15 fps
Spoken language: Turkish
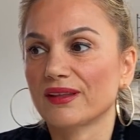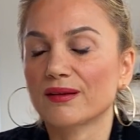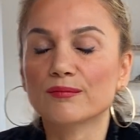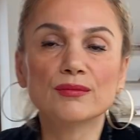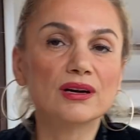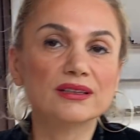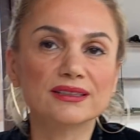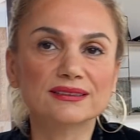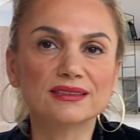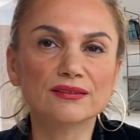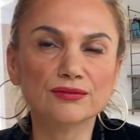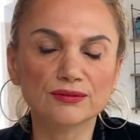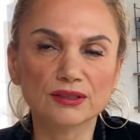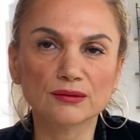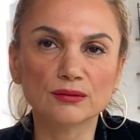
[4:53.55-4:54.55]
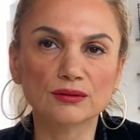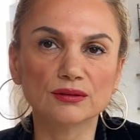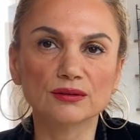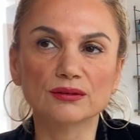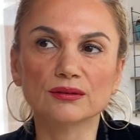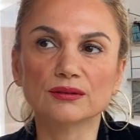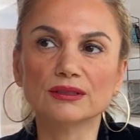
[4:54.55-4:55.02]
maalesef e,
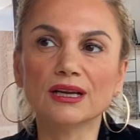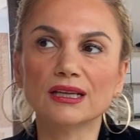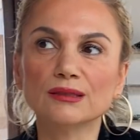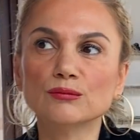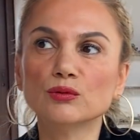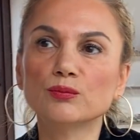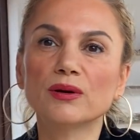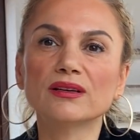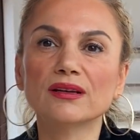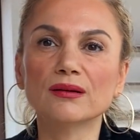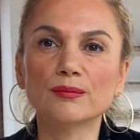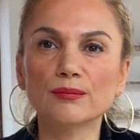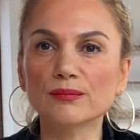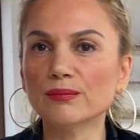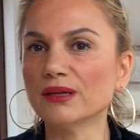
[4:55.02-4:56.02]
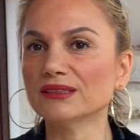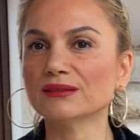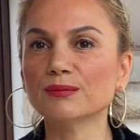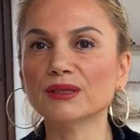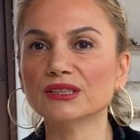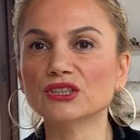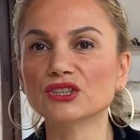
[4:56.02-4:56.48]
yani bu para
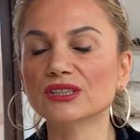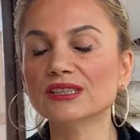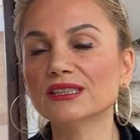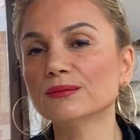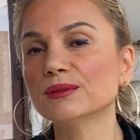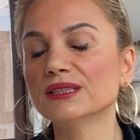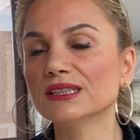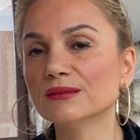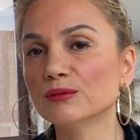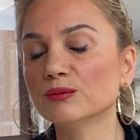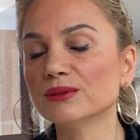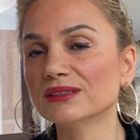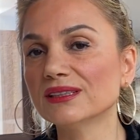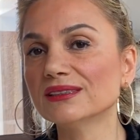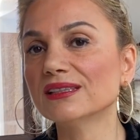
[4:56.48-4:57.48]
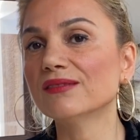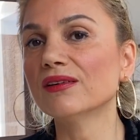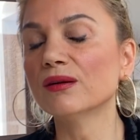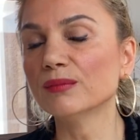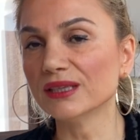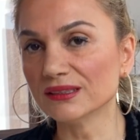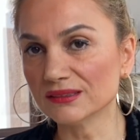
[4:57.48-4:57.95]
basma işini 2021'de
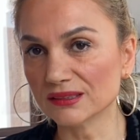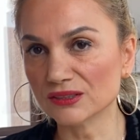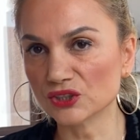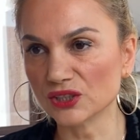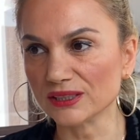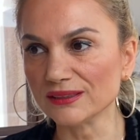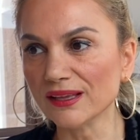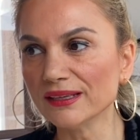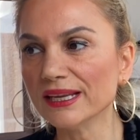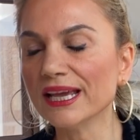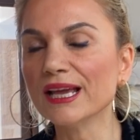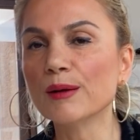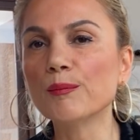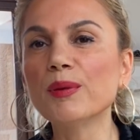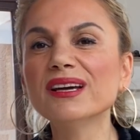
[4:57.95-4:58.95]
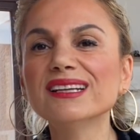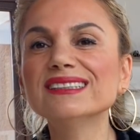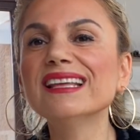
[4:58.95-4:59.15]
devam ettirecekler. Para